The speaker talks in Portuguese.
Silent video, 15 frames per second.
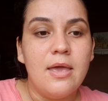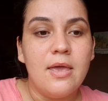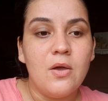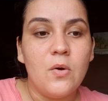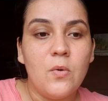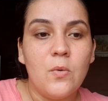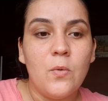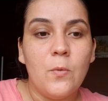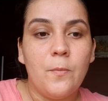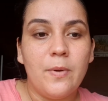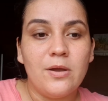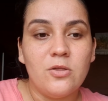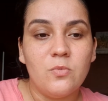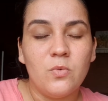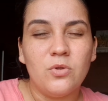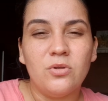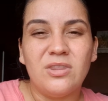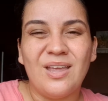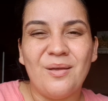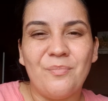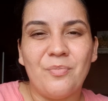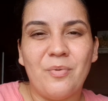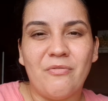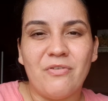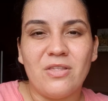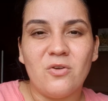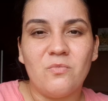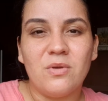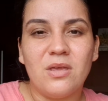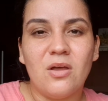eu perdi muito tempo pra
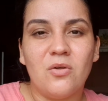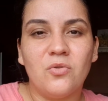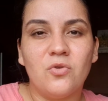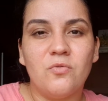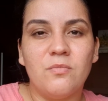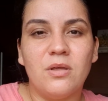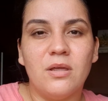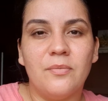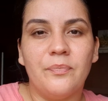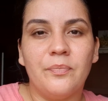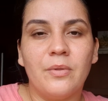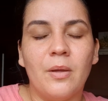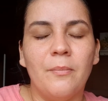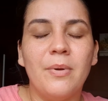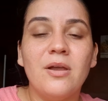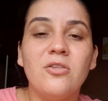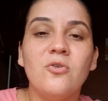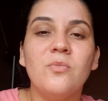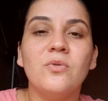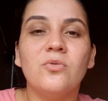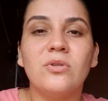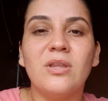fazer o Miguel dormir. Perdi muito